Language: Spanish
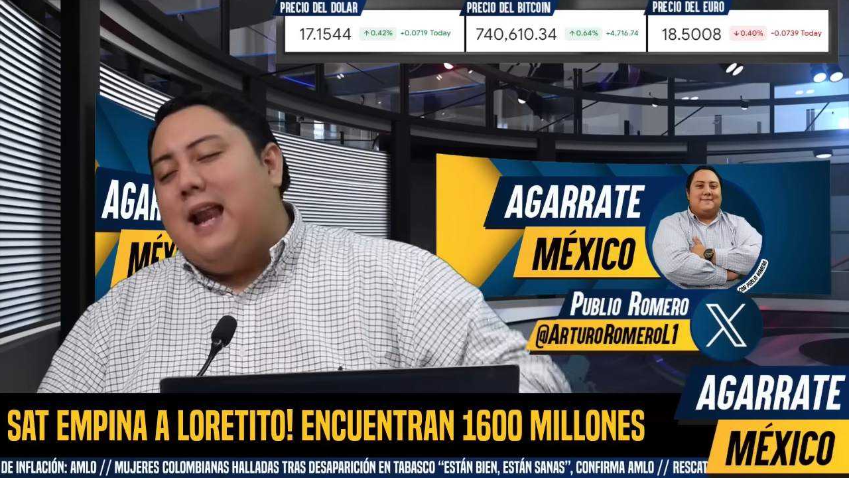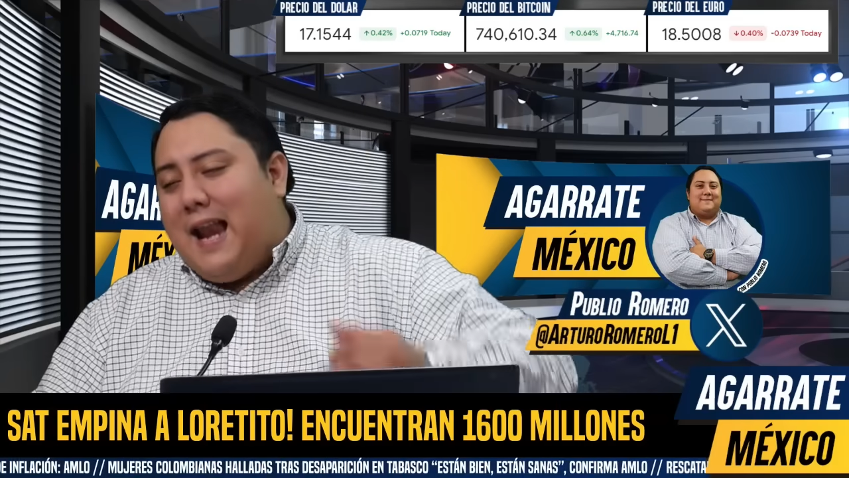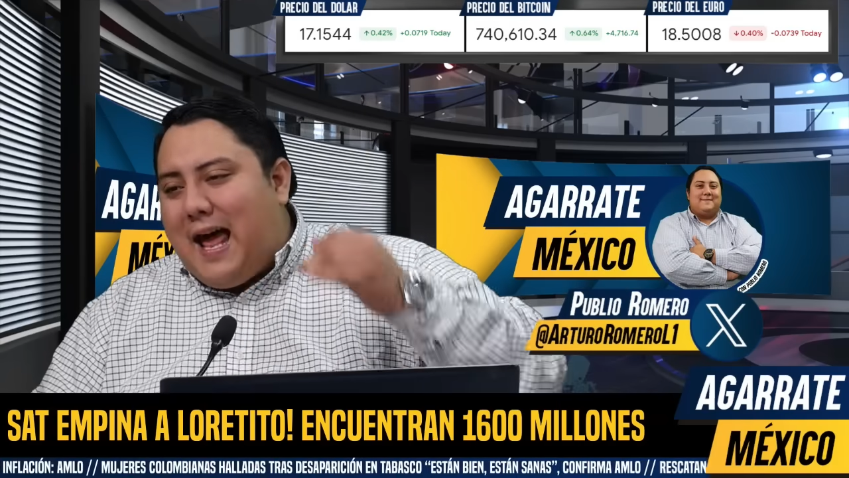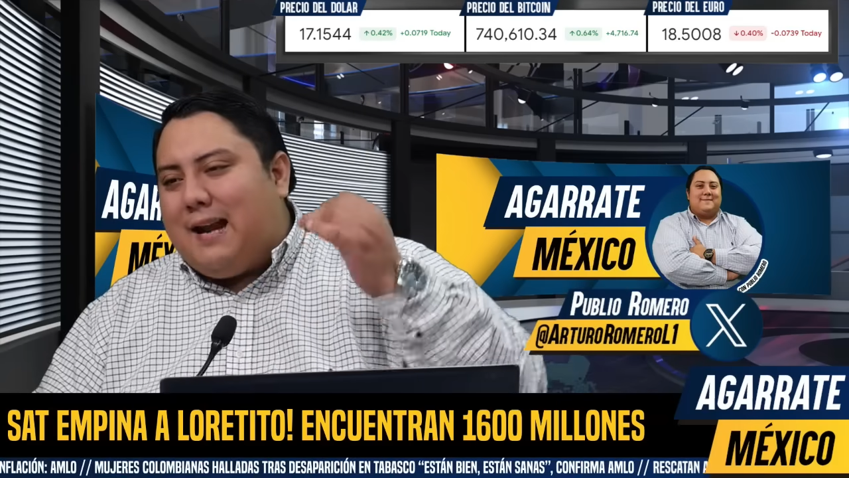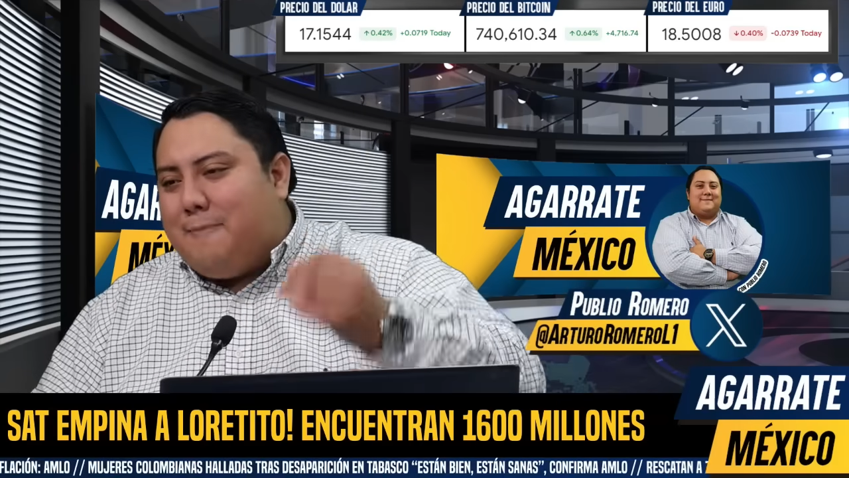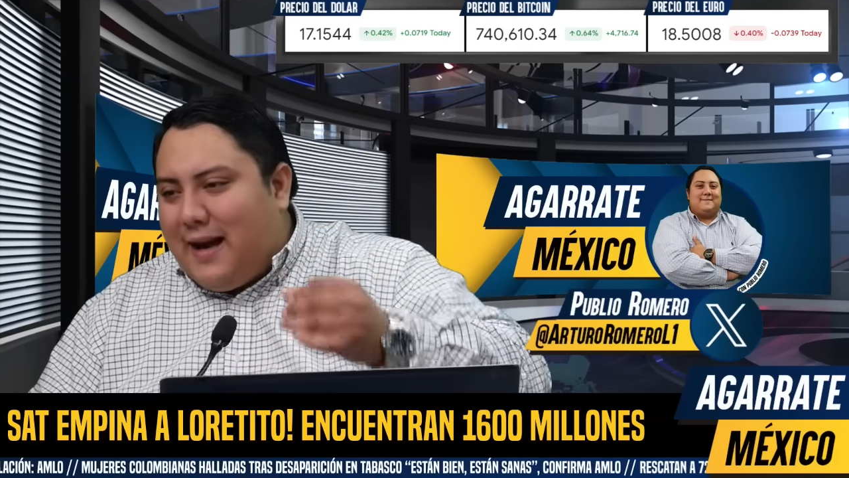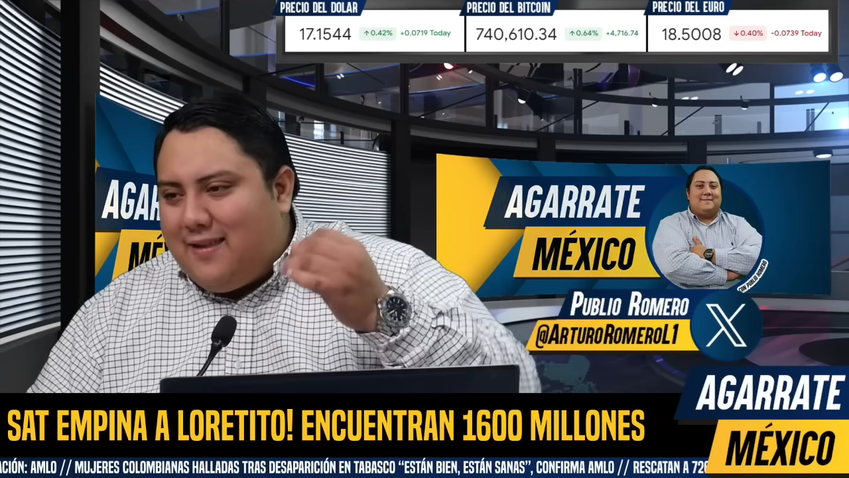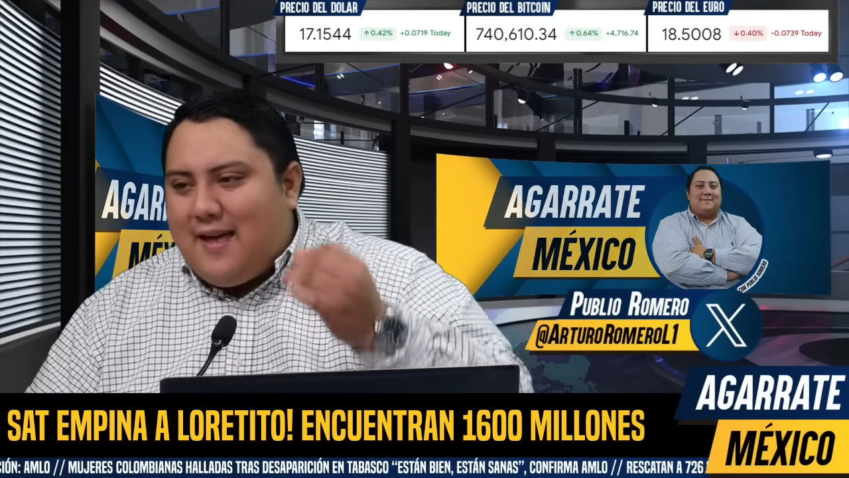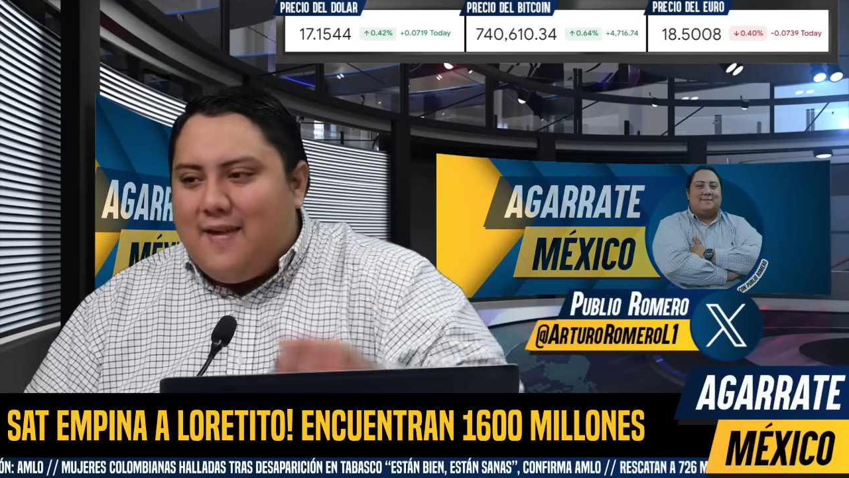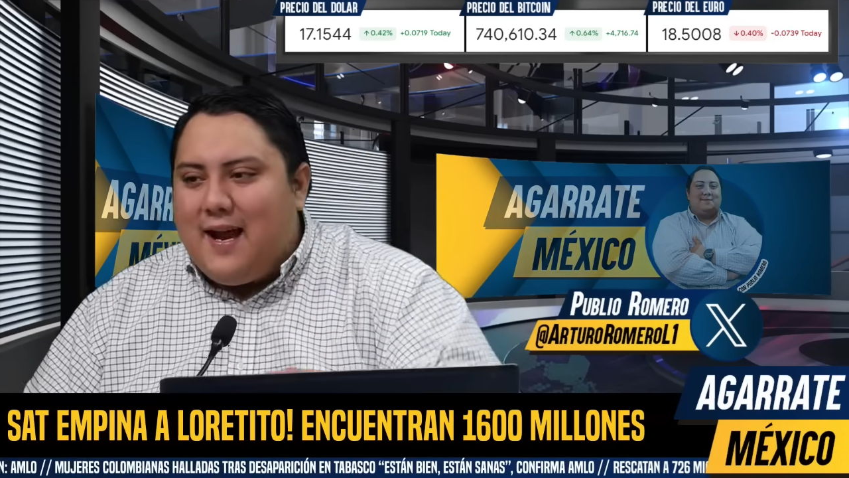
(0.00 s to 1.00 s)
La
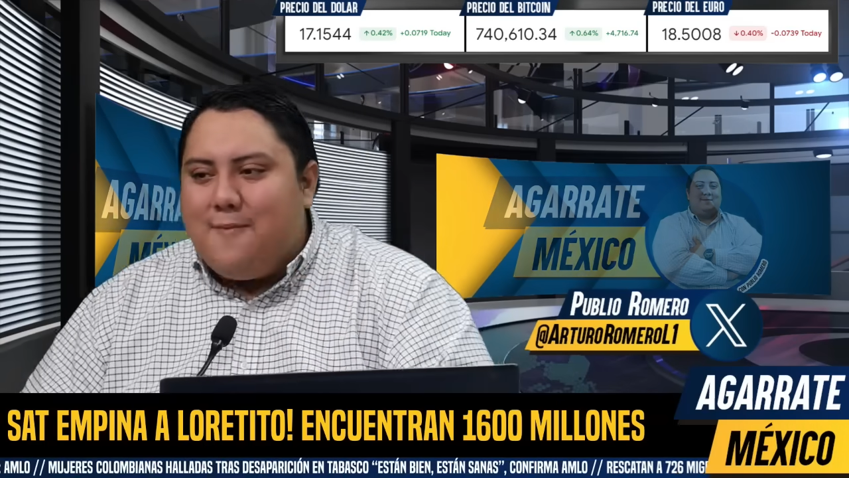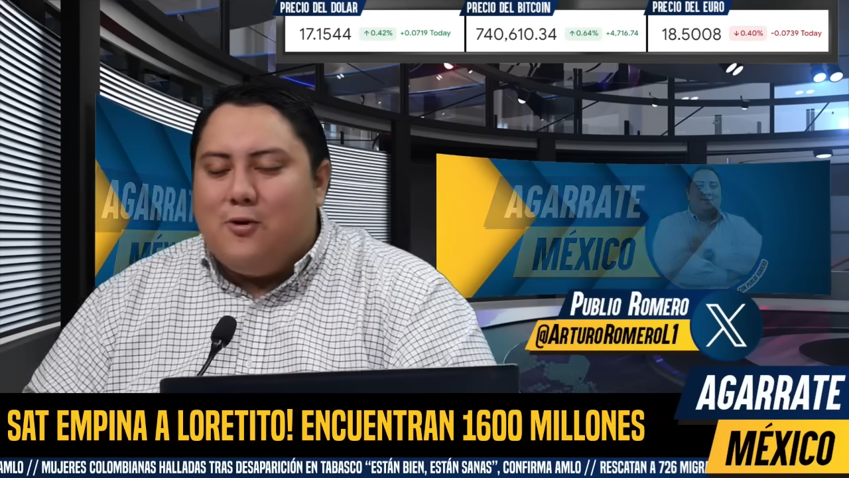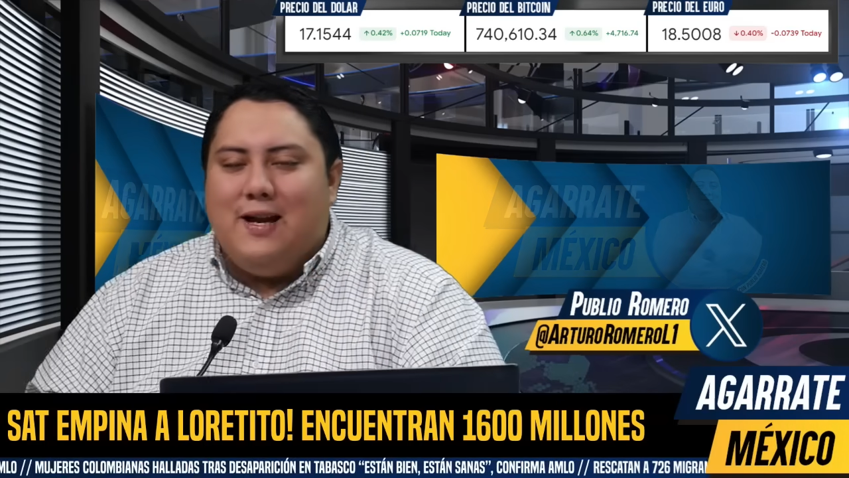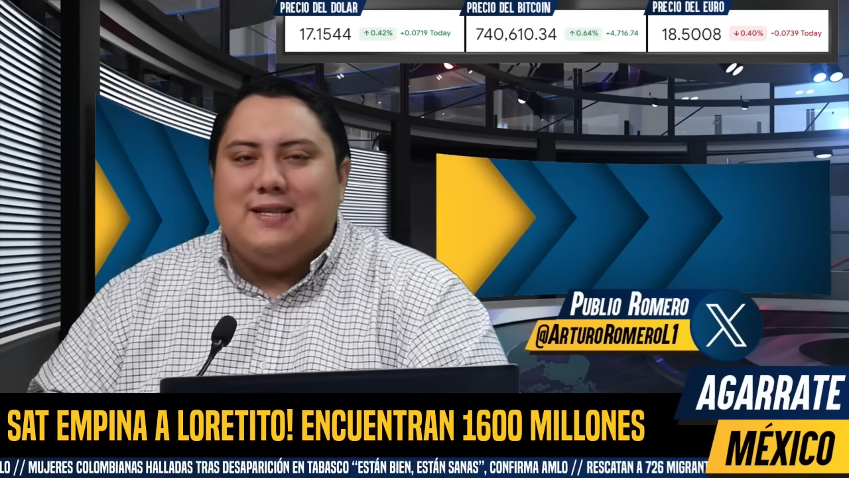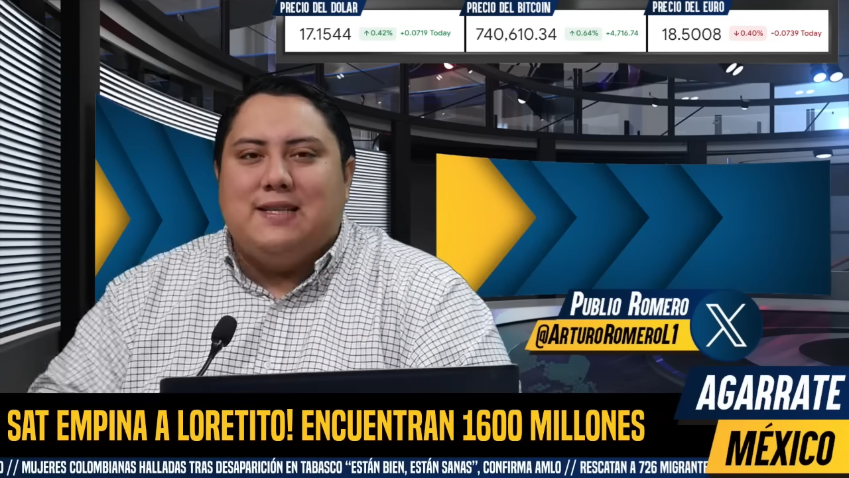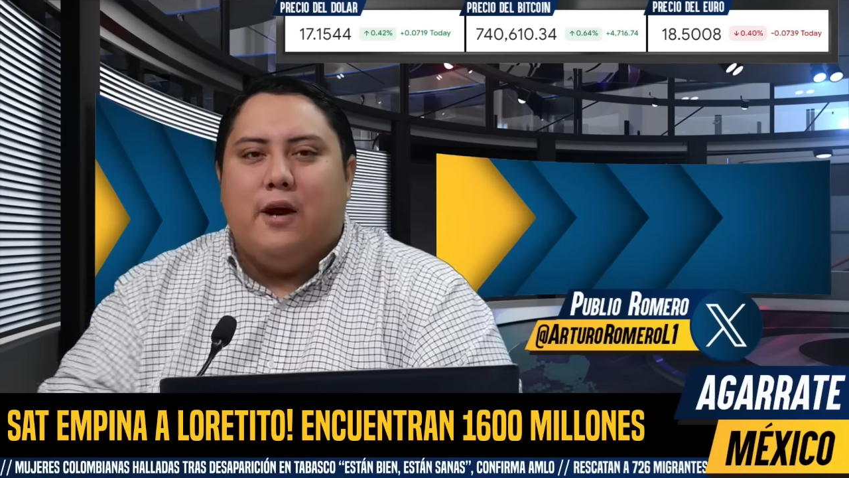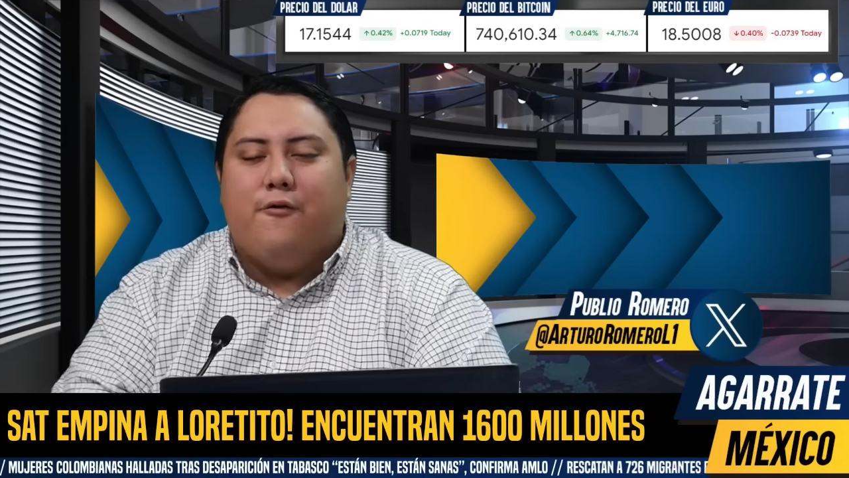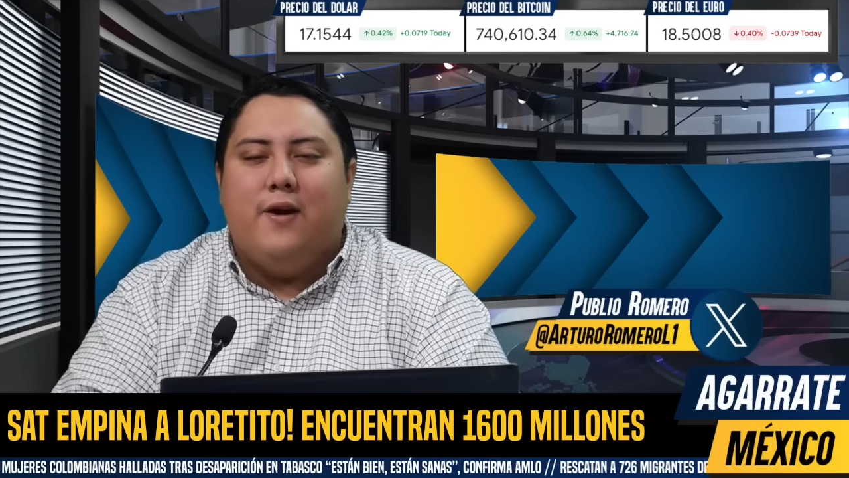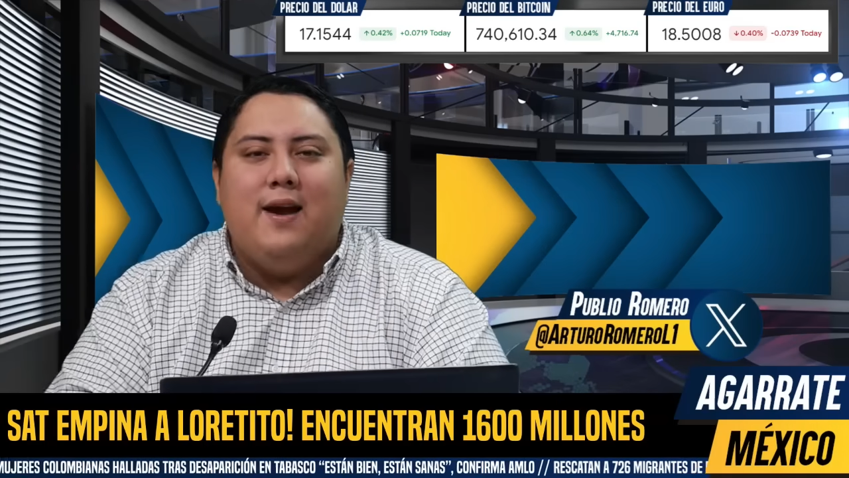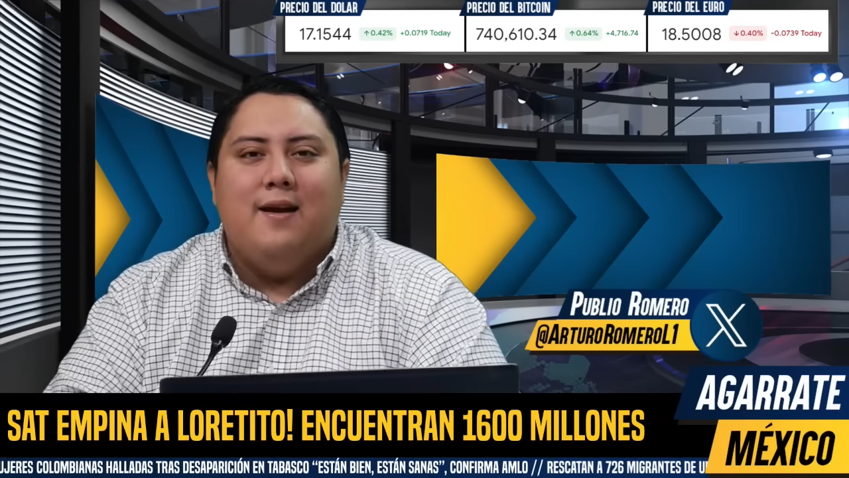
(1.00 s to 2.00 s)
verdadera molestia
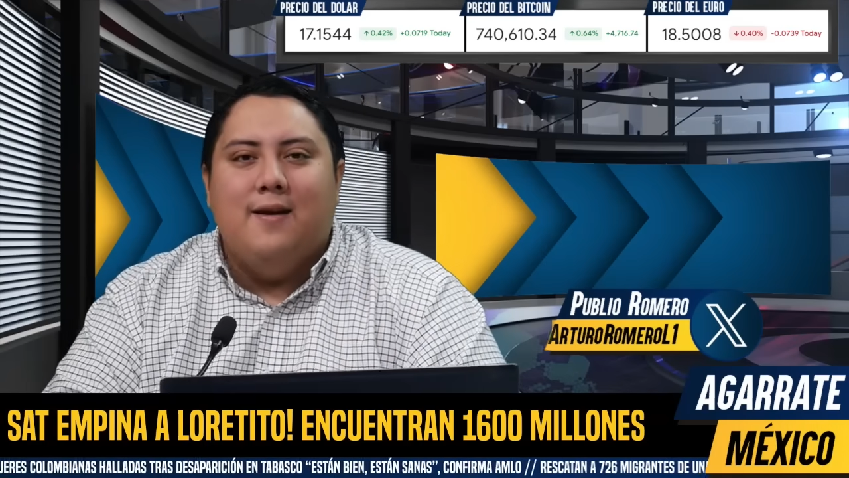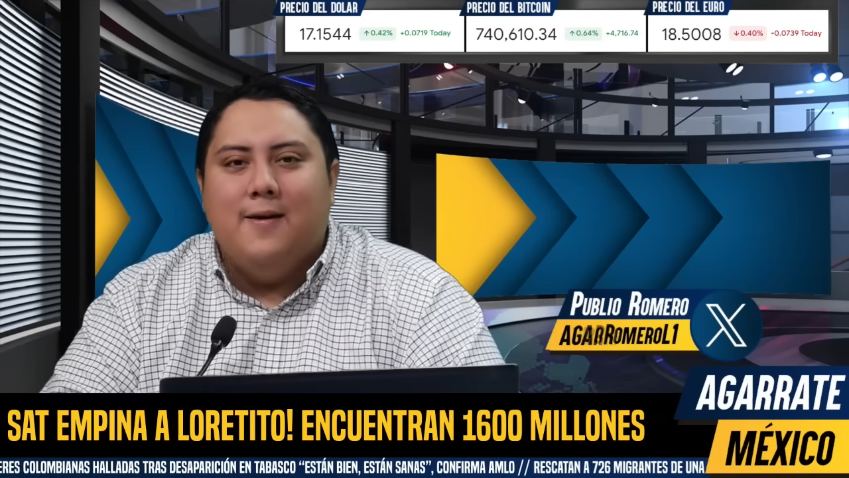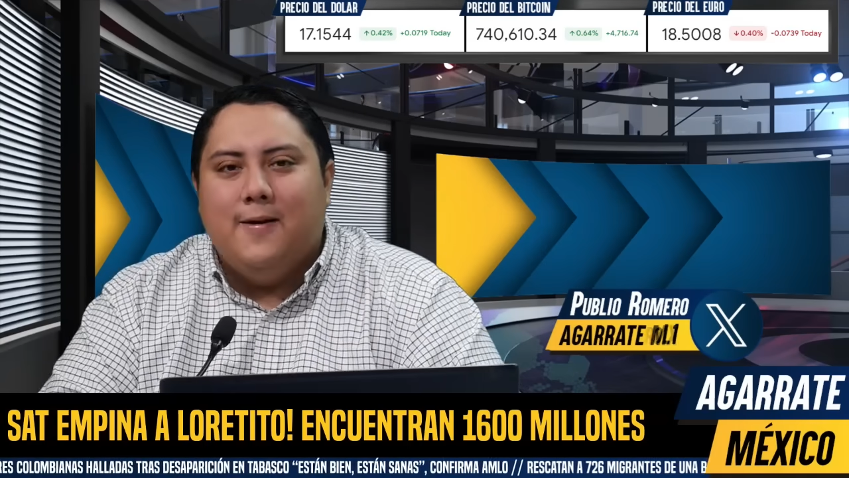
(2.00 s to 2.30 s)
fue